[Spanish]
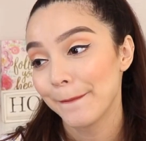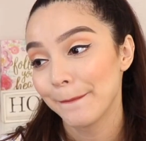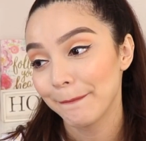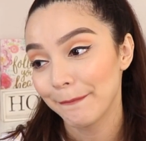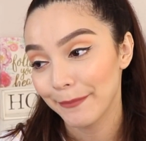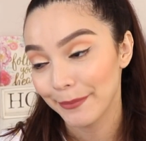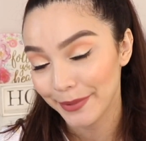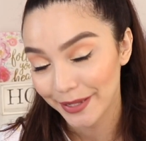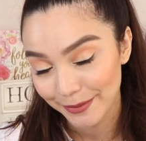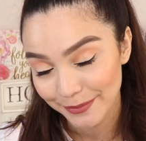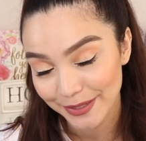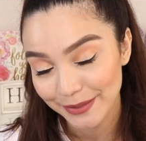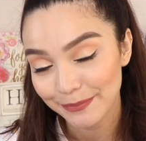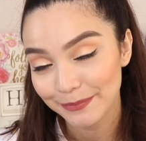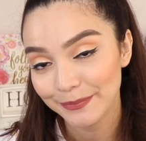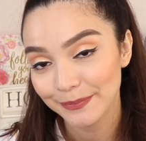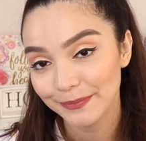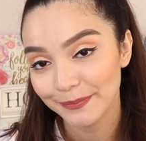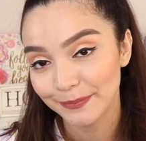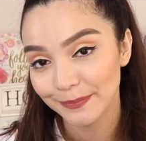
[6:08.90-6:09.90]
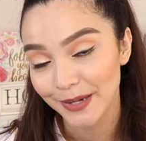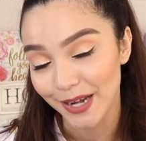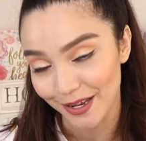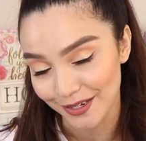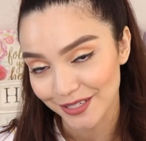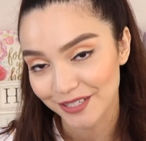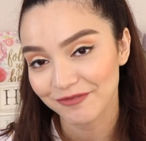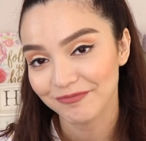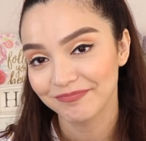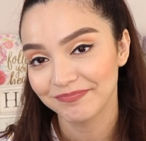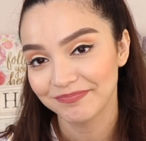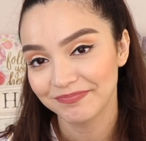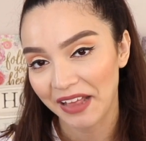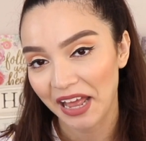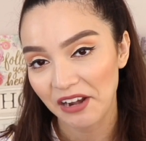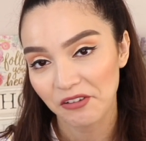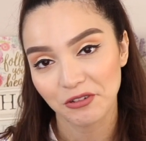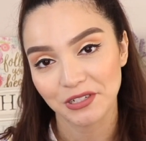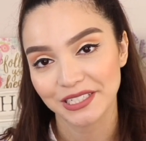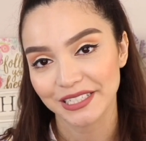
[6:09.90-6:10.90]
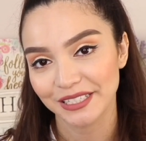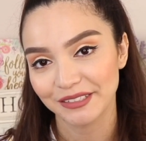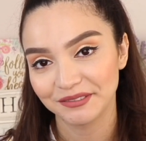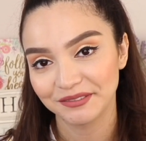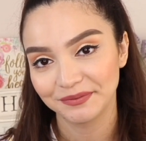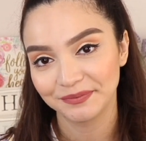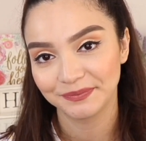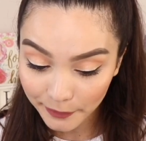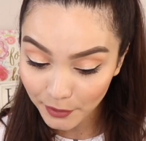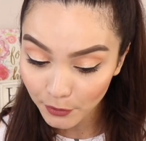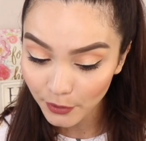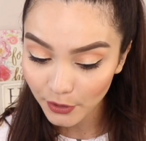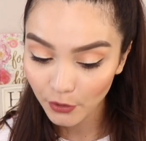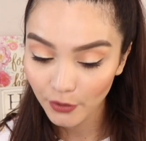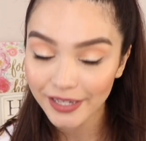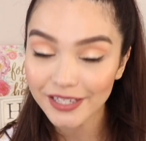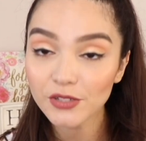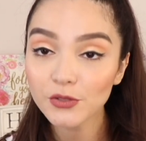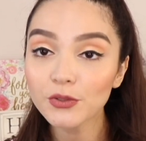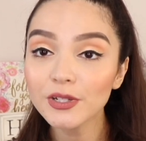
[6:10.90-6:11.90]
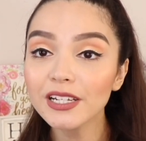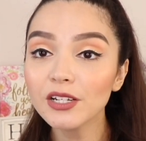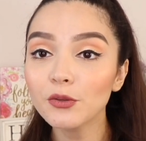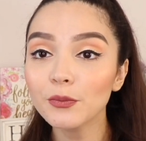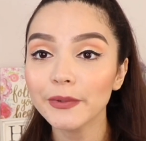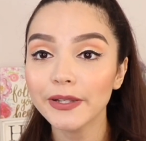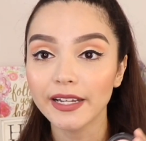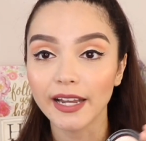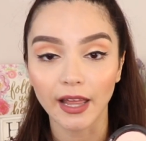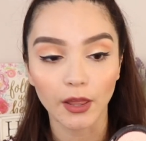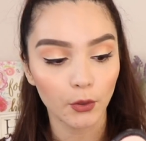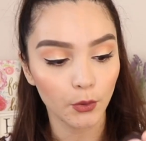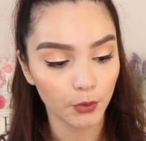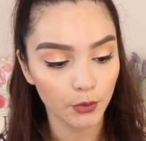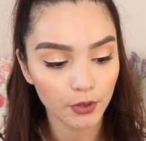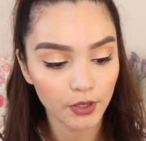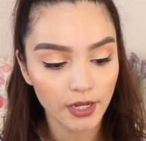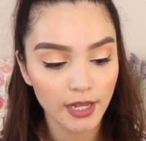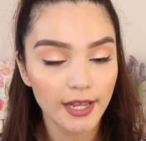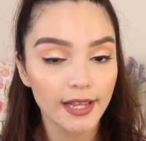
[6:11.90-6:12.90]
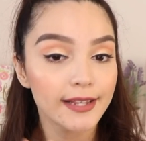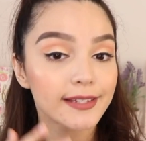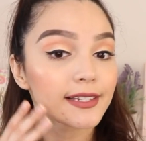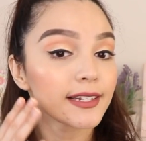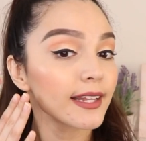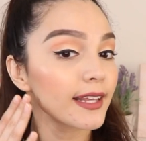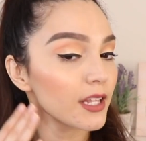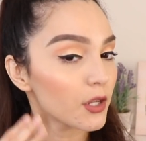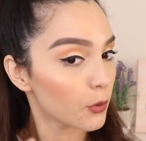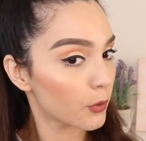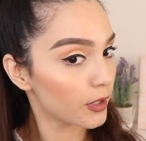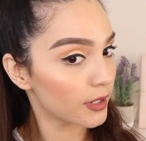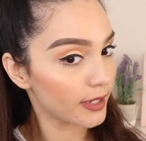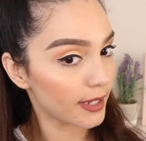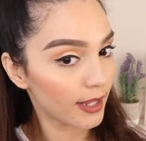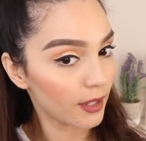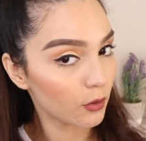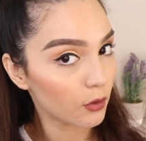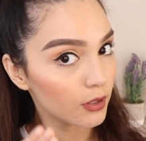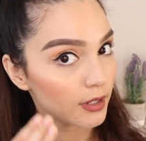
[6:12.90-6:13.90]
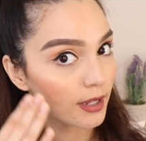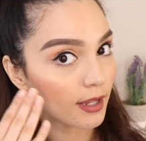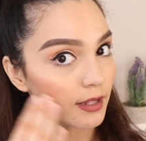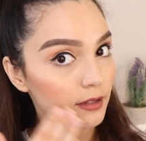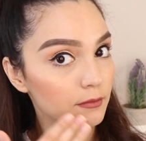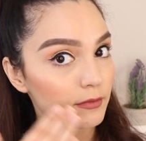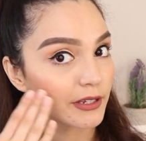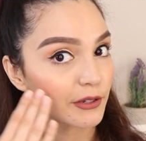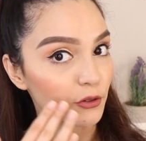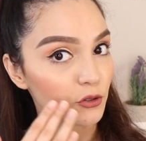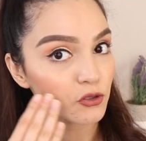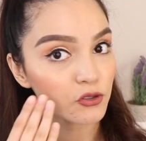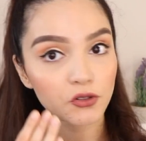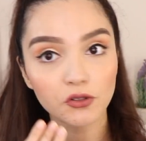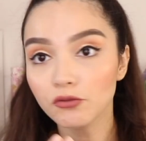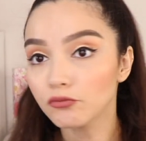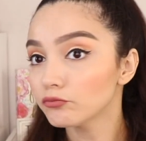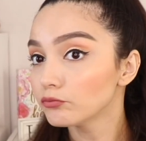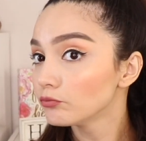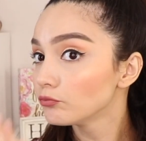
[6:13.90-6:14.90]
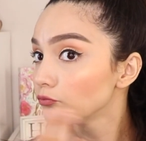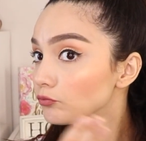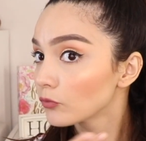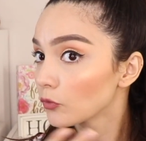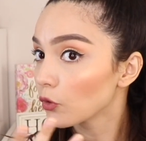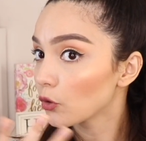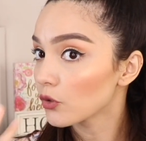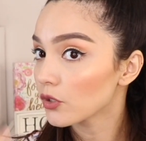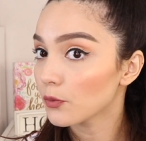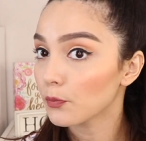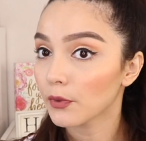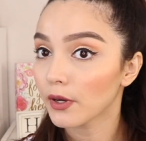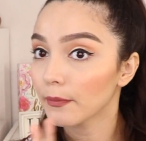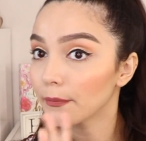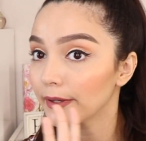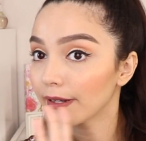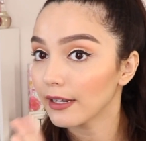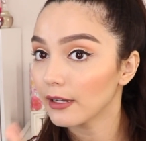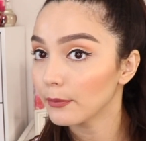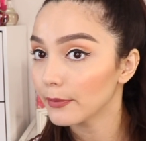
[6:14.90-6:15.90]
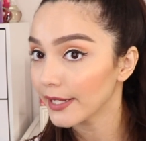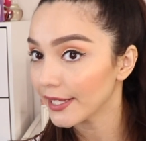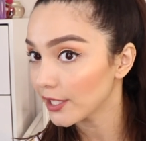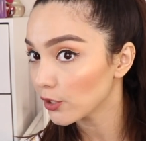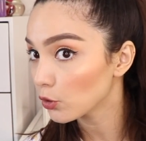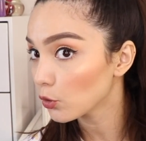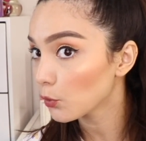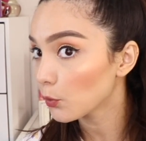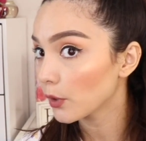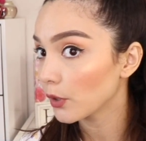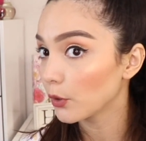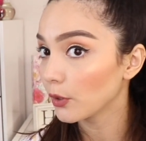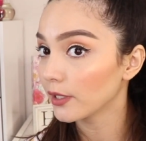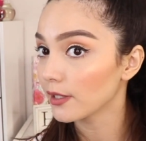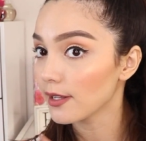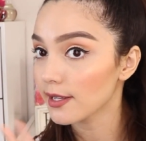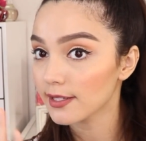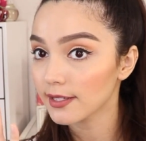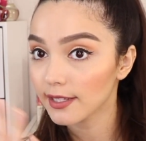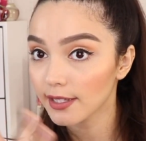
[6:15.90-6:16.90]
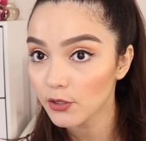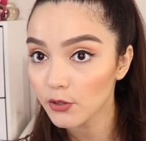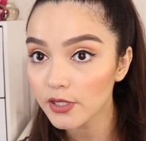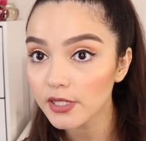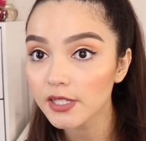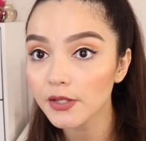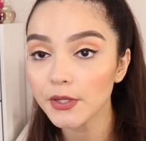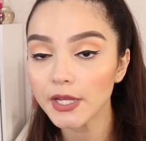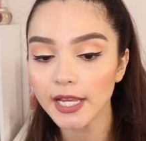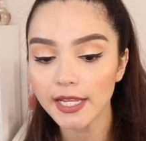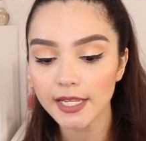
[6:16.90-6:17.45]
Beaming Blush, algo así. Pero bueno, es un iluminador, es el que llevo el día de hoy en mi rostro. No sé si puedan ver el brillito, bueno, el destello que se ve